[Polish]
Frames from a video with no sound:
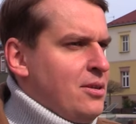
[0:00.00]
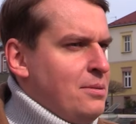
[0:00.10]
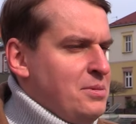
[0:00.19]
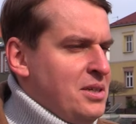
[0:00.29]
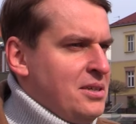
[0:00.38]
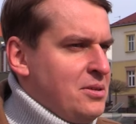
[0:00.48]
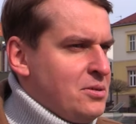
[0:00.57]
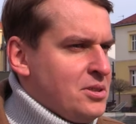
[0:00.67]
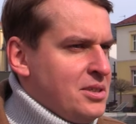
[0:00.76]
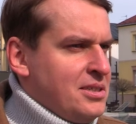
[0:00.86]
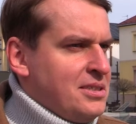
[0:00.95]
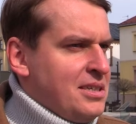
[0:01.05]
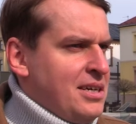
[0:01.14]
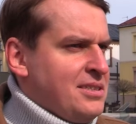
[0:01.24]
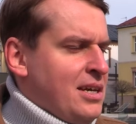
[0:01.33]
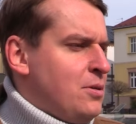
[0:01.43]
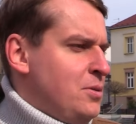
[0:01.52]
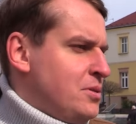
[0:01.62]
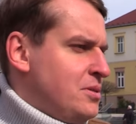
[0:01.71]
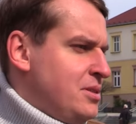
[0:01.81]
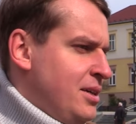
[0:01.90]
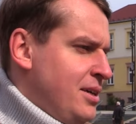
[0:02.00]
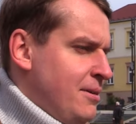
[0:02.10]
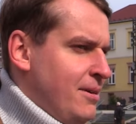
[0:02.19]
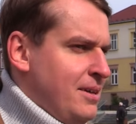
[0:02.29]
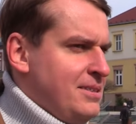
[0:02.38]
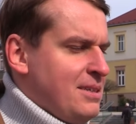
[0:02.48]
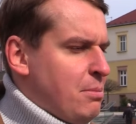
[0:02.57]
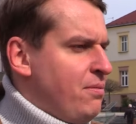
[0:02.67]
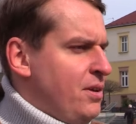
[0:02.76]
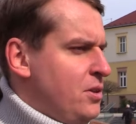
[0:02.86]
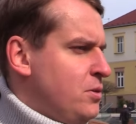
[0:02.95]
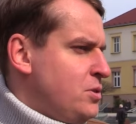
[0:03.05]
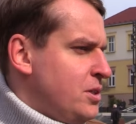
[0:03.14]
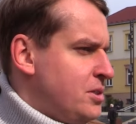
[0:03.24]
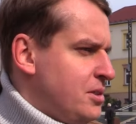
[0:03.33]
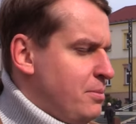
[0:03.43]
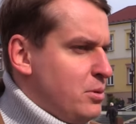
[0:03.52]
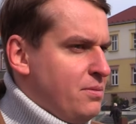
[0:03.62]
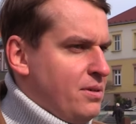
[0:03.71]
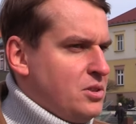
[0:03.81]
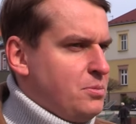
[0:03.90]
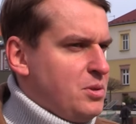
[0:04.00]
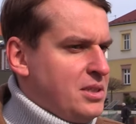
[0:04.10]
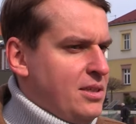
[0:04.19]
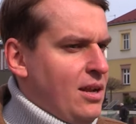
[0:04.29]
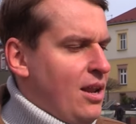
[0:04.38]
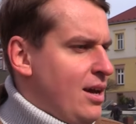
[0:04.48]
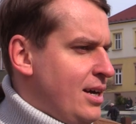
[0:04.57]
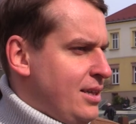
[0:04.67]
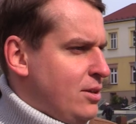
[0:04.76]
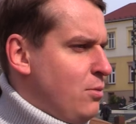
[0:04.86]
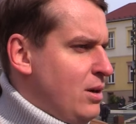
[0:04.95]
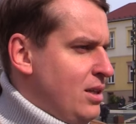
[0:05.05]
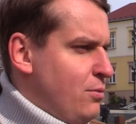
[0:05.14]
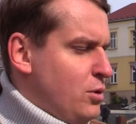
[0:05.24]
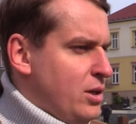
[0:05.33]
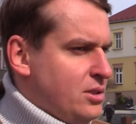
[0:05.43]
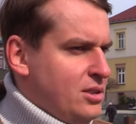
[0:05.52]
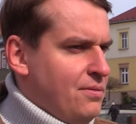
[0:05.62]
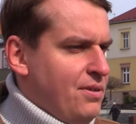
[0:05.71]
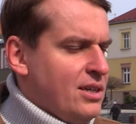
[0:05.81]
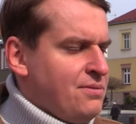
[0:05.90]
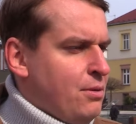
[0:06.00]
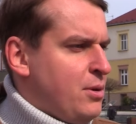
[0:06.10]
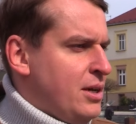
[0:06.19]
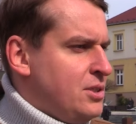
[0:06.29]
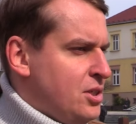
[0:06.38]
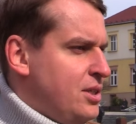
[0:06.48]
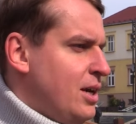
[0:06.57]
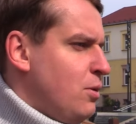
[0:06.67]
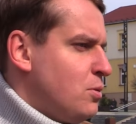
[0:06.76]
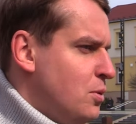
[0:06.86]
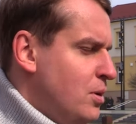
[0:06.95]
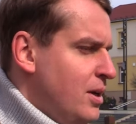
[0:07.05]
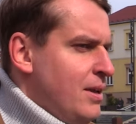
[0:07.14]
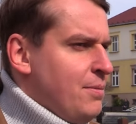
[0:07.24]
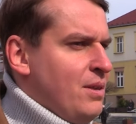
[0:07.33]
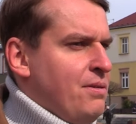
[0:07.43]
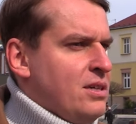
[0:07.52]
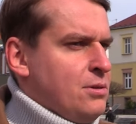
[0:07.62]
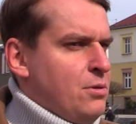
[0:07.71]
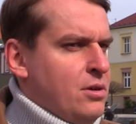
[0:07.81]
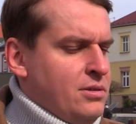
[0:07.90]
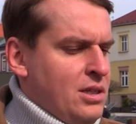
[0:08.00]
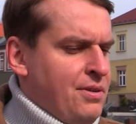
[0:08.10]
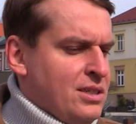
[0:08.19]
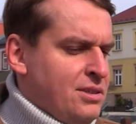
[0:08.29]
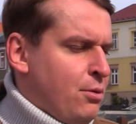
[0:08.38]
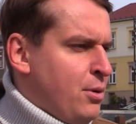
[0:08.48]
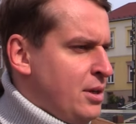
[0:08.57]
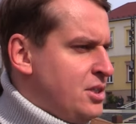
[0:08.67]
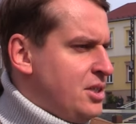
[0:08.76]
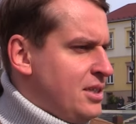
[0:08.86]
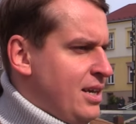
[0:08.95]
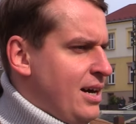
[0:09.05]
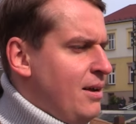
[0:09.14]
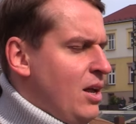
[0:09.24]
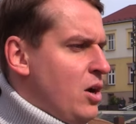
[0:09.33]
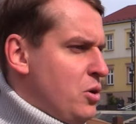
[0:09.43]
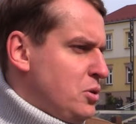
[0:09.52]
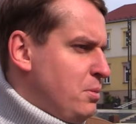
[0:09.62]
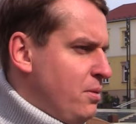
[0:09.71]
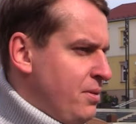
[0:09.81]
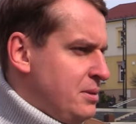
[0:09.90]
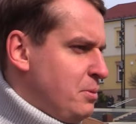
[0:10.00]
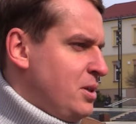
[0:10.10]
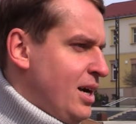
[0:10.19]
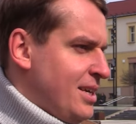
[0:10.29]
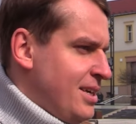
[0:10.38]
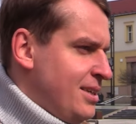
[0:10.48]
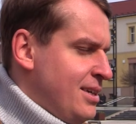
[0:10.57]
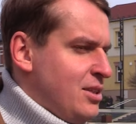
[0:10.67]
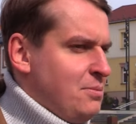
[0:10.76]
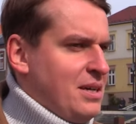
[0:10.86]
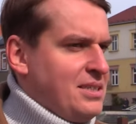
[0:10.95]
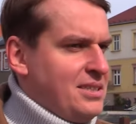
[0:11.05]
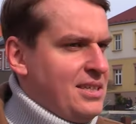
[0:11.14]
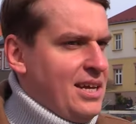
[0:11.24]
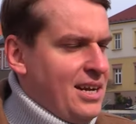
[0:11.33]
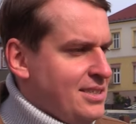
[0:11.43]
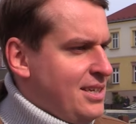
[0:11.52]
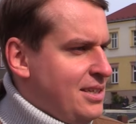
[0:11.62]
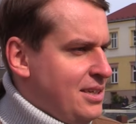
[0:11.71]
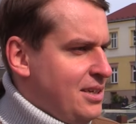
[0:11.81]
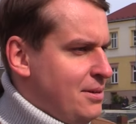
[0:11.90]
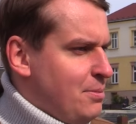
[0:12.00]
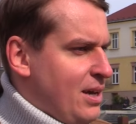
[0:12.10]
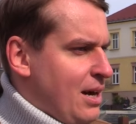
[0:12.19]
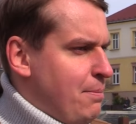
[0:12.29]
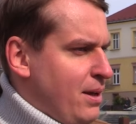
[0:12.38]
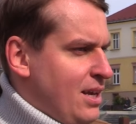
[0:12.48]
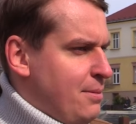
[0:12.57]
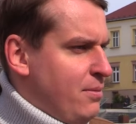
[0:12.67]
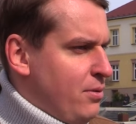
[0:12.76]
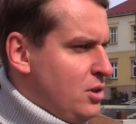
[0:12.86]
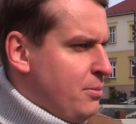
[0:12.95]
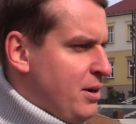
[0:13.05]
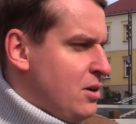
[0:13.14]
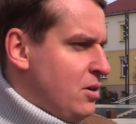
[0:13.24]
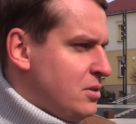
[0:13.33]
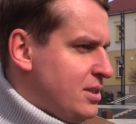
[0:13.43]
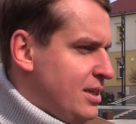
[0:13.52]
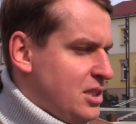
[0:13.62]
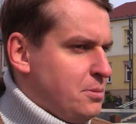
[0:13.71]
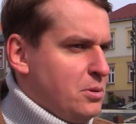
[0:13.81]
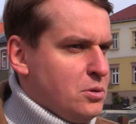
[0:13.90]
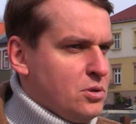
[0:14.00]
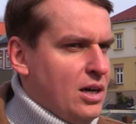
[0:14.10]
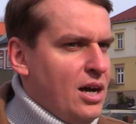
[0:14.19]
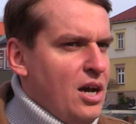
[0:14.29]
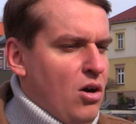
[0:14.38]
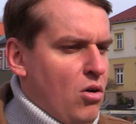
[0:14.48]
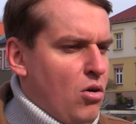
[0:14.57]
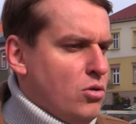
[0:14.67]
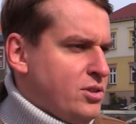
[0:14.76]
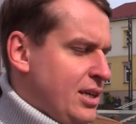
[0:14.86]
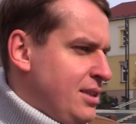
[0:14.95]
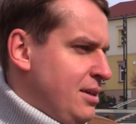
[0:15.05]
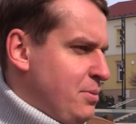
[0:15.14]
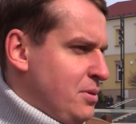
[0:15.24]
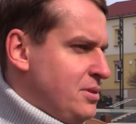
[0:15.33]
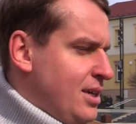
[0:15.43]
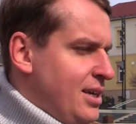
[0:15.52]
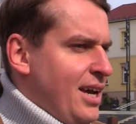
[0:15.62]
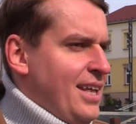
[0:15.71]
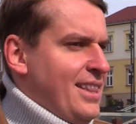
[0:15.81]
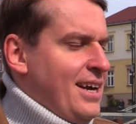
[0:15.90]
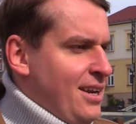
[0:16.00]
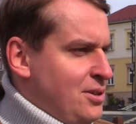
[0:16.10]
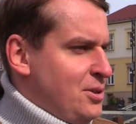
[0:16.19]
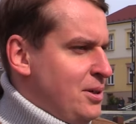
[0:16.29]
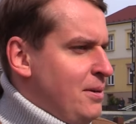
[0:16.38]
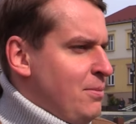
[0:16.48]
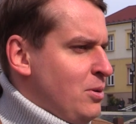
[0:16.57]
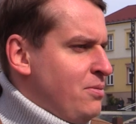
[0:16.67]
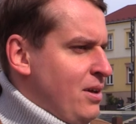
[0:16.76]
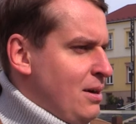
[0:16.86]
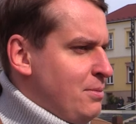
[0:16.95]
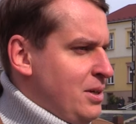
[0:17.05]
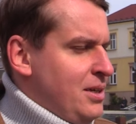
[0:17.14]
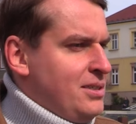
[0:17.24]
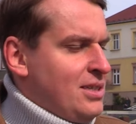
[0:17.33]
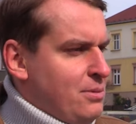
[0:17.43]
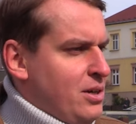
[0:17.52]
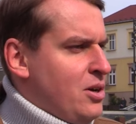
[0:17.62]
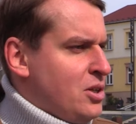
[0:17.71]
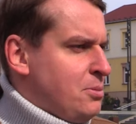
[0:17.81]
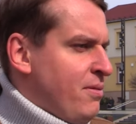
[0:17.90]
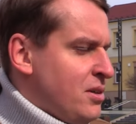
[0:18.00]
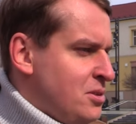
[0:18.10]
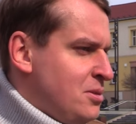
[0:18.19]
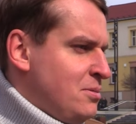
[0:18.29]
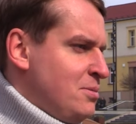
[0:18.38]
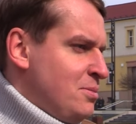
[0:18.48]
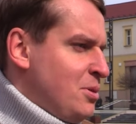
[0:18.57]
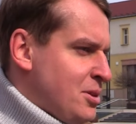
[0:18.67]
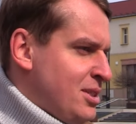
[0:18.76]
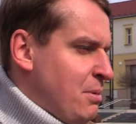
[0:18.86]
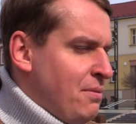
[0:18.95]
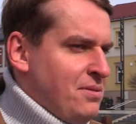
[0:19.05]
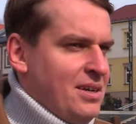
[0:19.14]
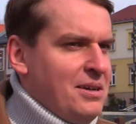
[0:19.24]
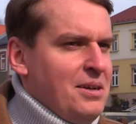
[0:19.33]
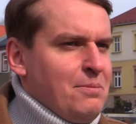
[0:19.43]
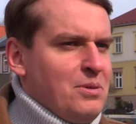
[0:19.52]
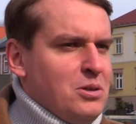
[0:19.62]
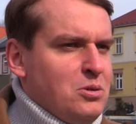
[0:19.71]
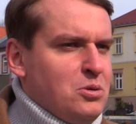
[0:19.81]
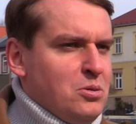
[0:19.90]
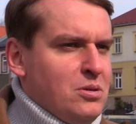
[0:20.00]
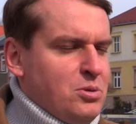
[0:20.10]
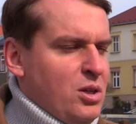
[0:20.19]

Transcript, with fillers: to dla mnie troszkę zaskakujące i zabawne jednocześnie, ponieważ przez tyle lat aktualny włodarz nie wykazywał chęci dialogu, nie wykazywał, nie wykazywał chęci na rozmowę i spotkania. Natomiast teraz, kiedy kampania powoli dobiega końca, jesteśmy już na ostatniej prostej, nagle się otwieramy i chcemy rozmawiać. No troszkę zabawne, cud